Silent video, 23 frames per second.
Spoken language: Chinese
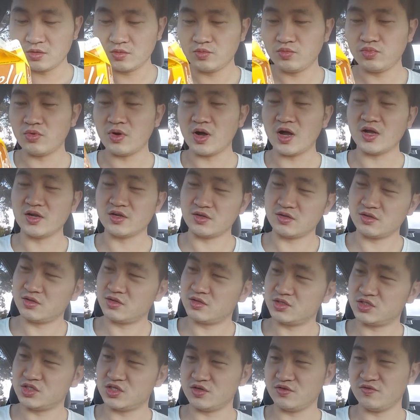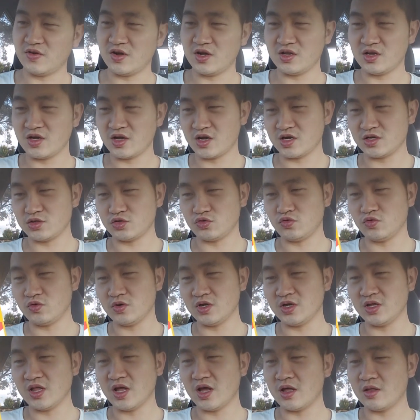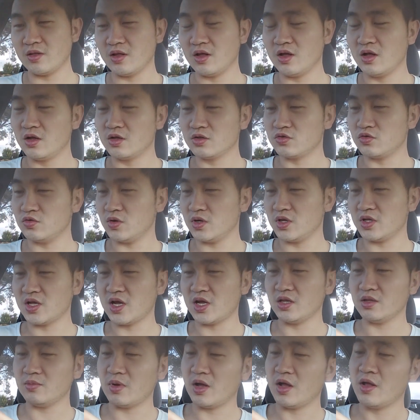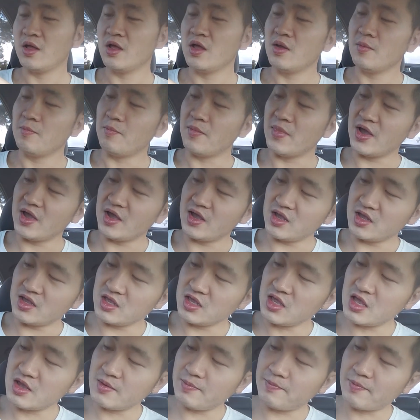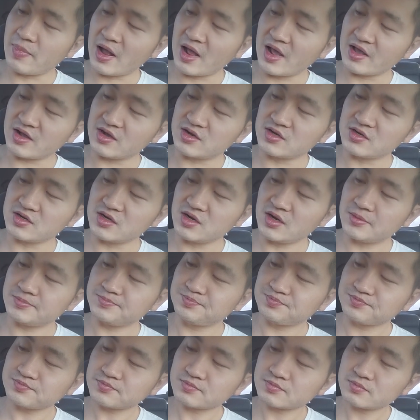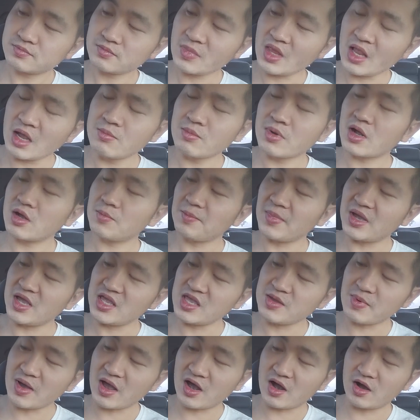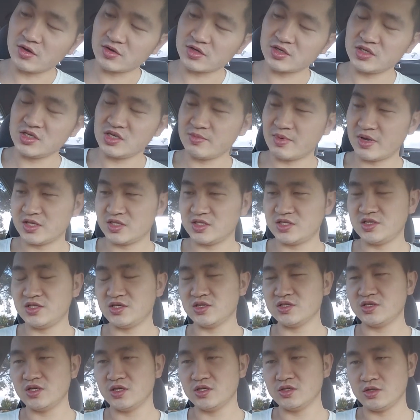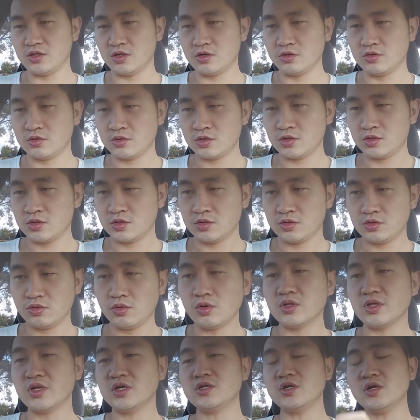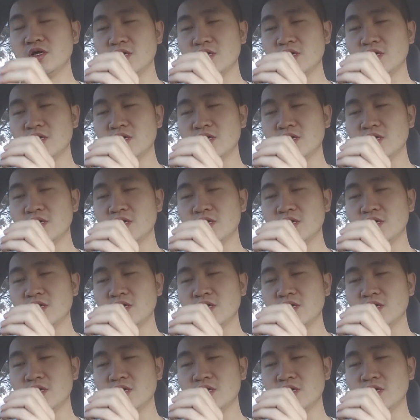不含脂肪，应该是脱了奶的，脱了奶的吧？每一百克，不，每一百毫升一百七十千焦。哇，那热